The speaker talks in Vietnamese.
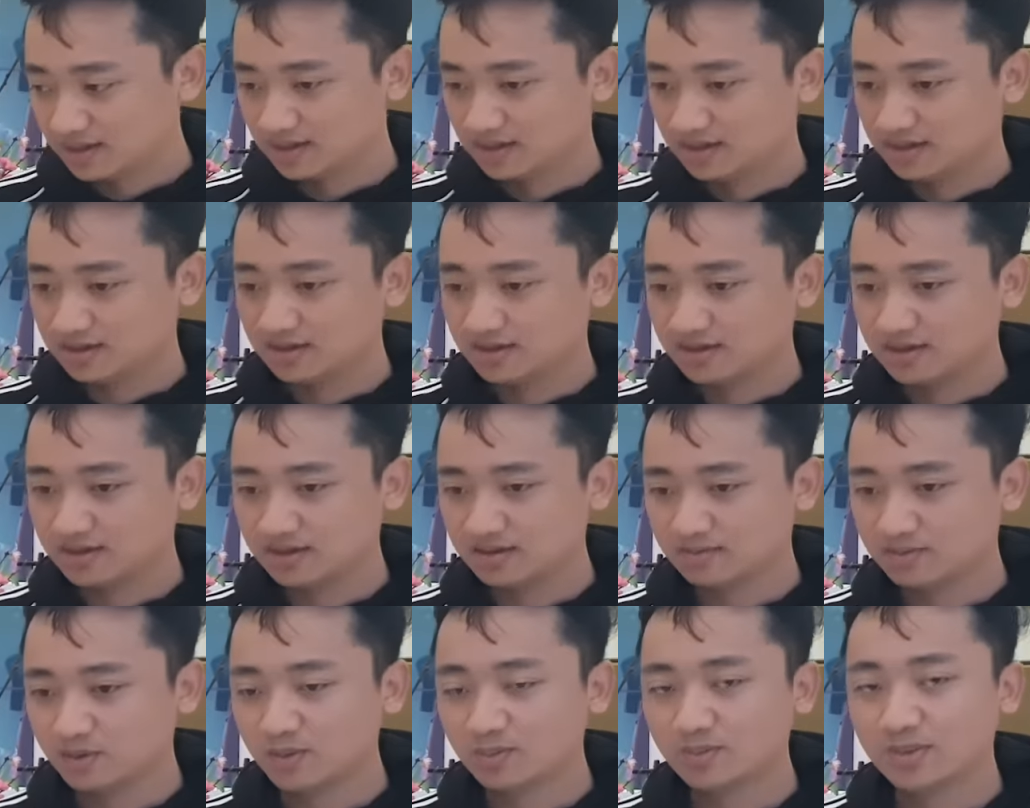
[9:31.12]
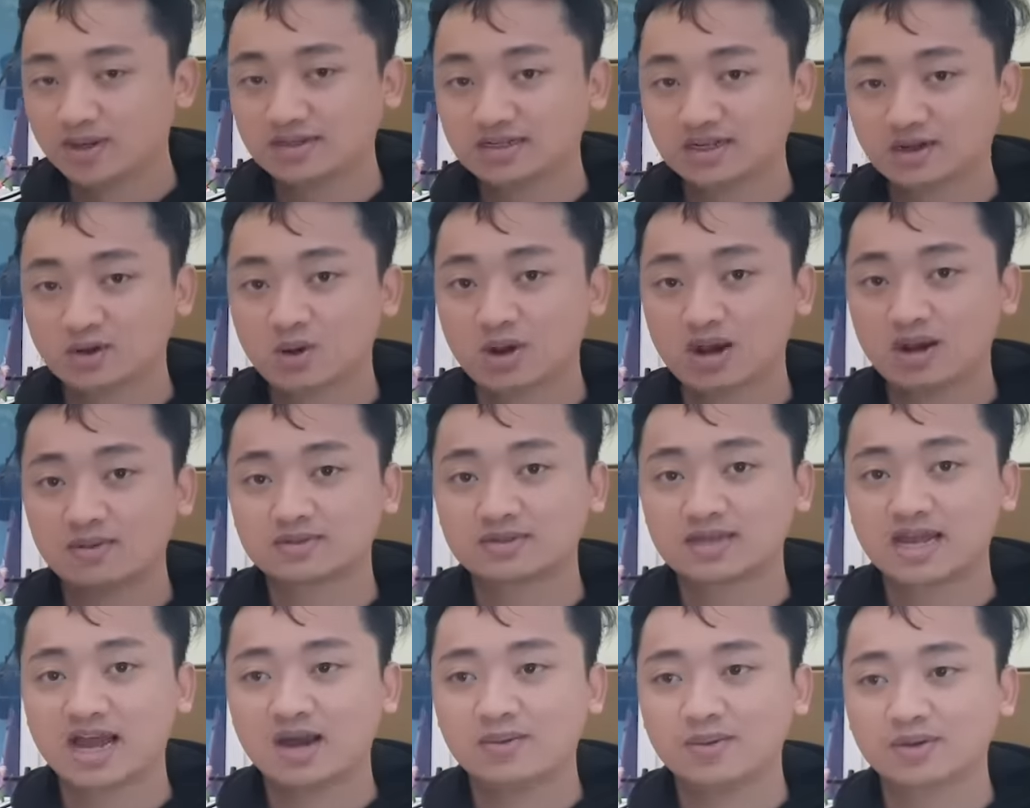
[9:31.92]
à, mình sẽ cố làm
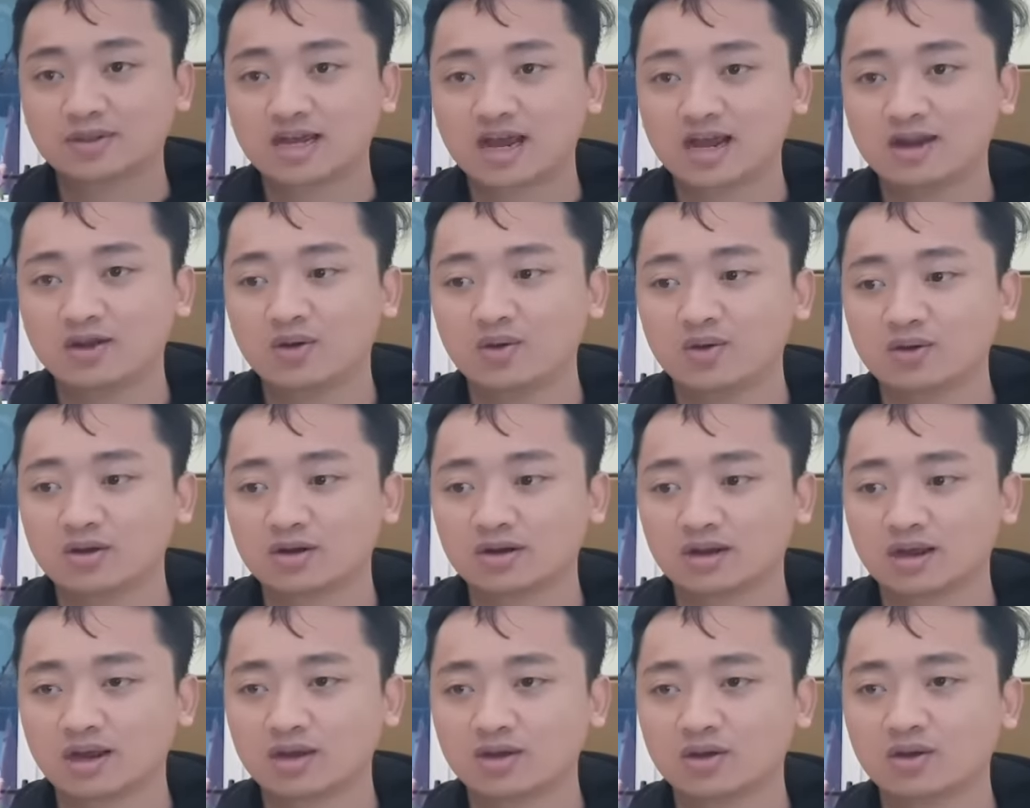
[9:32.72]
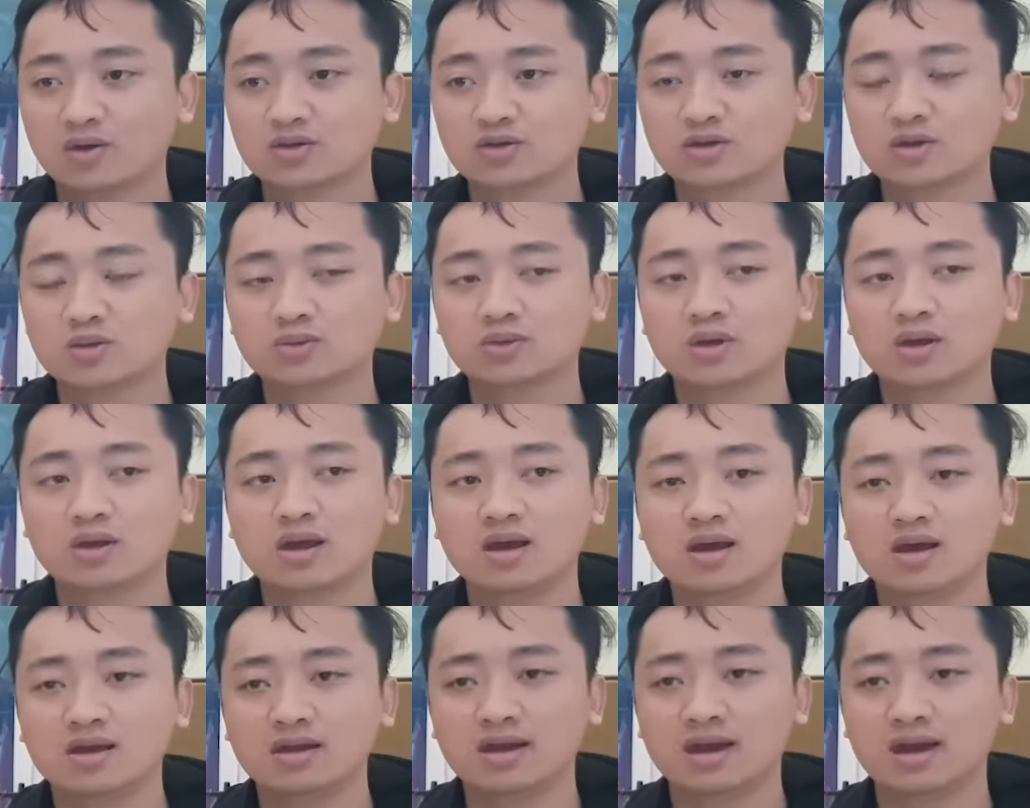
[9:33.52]
sao mà thay đổi để nội dung tốt
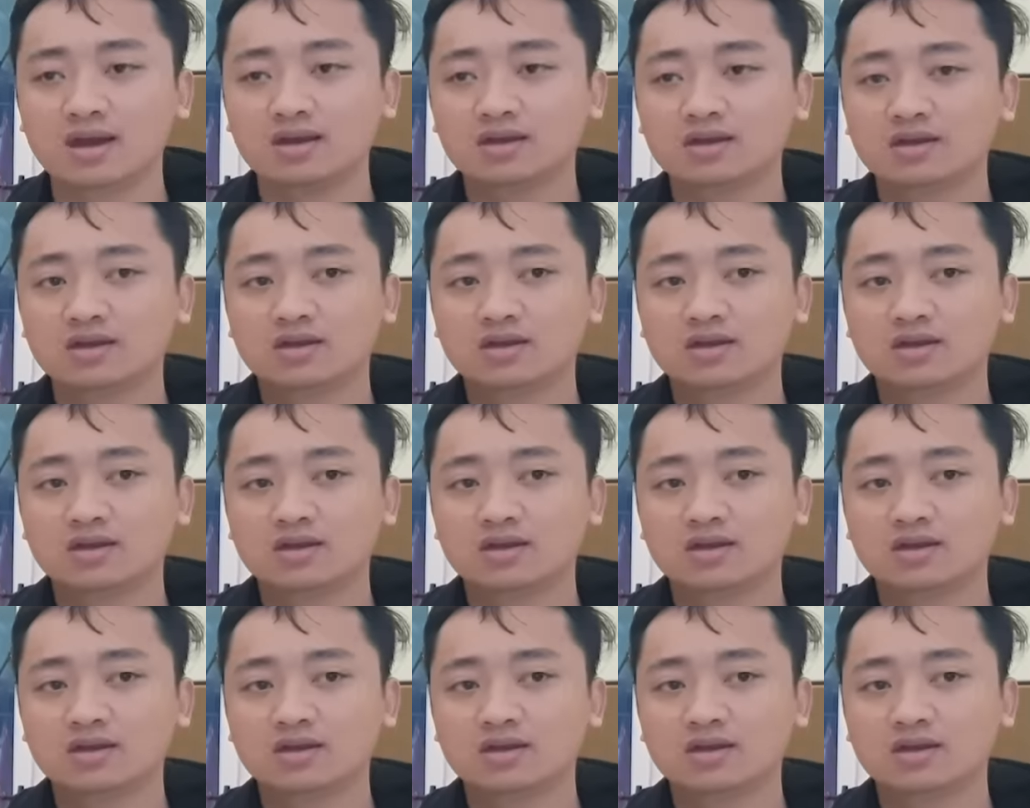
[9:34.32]
hơn này